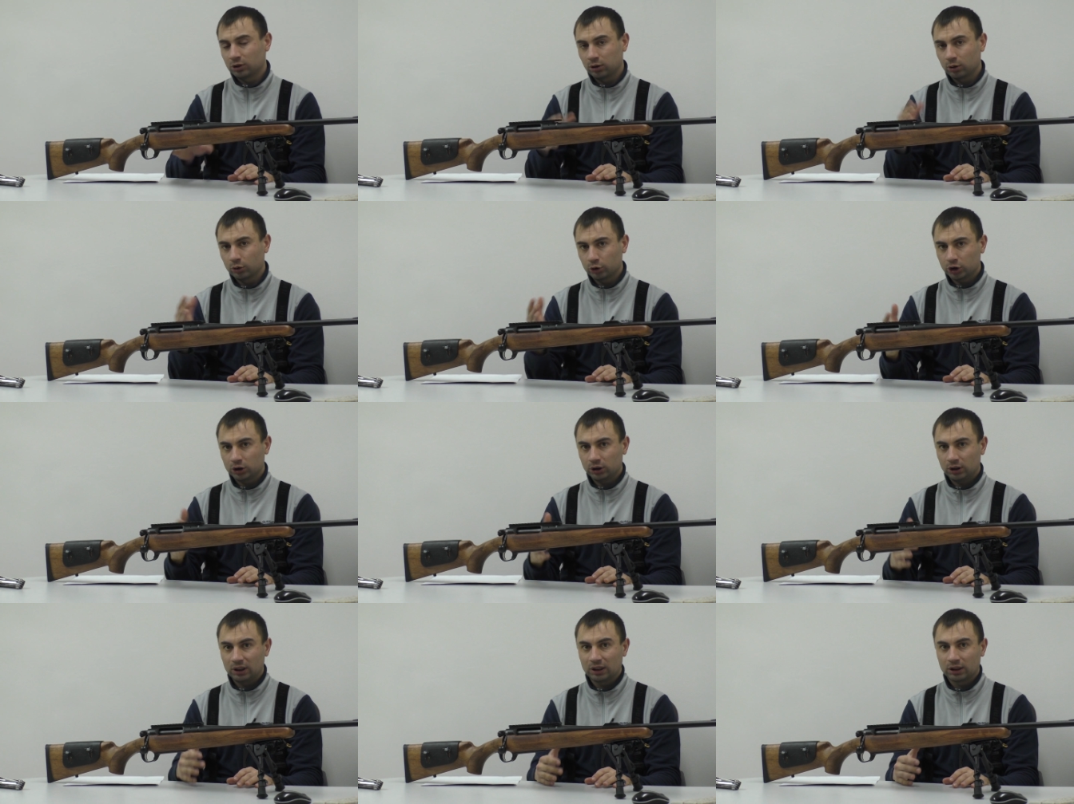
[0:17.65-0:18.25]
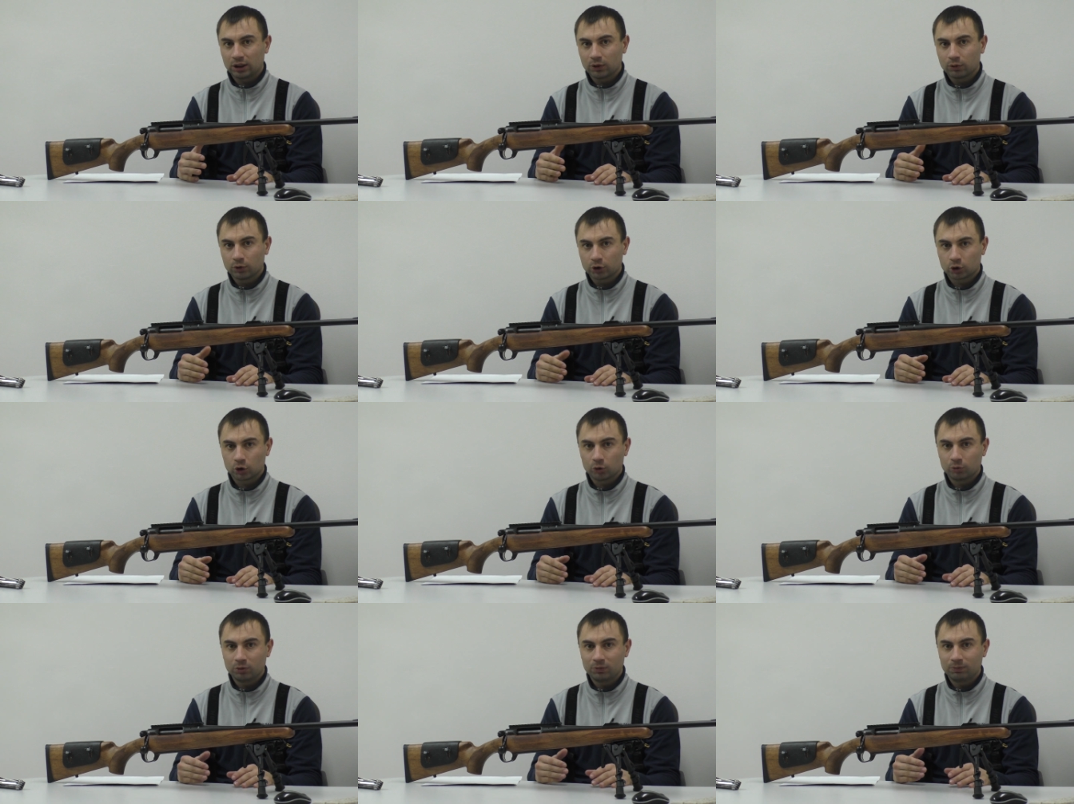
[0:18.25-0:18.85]
сложен, для того,
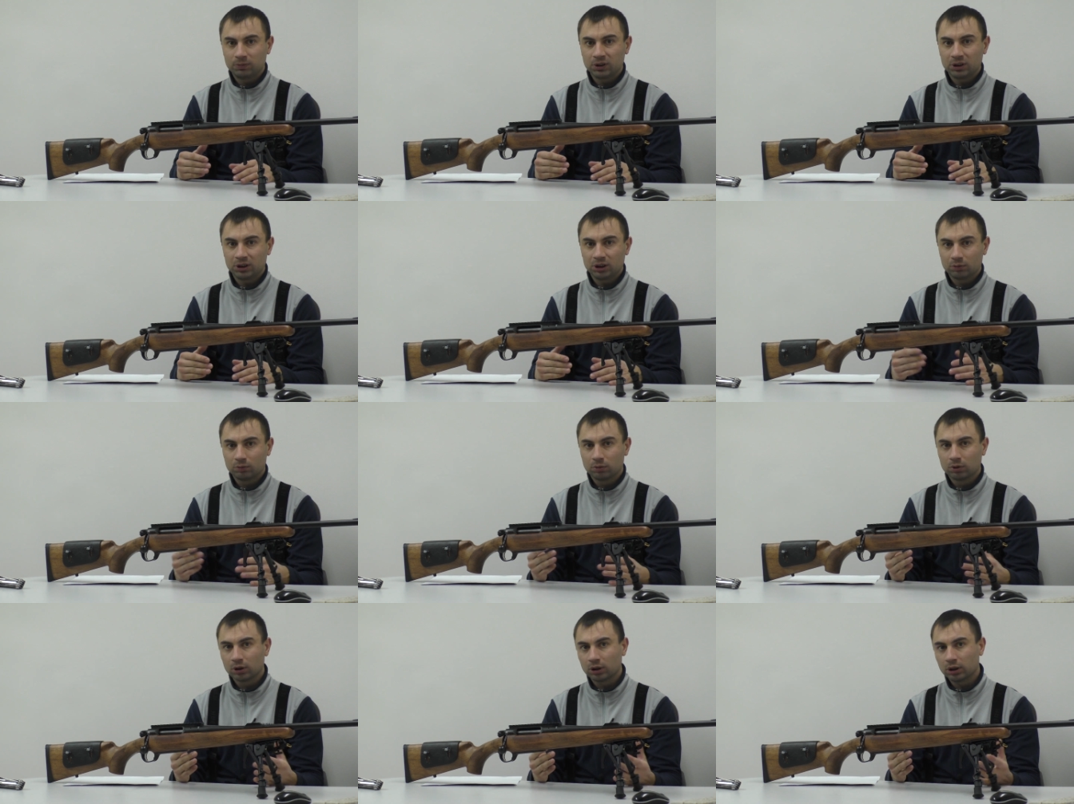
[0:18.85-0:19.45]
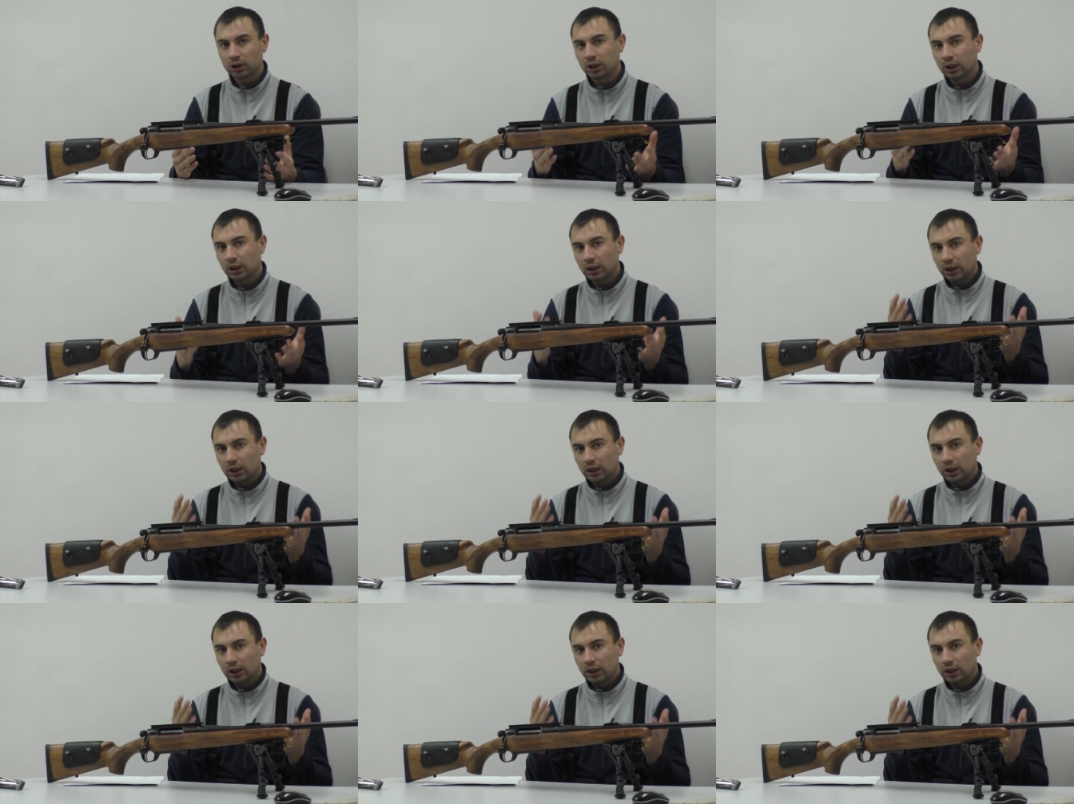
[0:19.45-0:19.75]
чтобы не было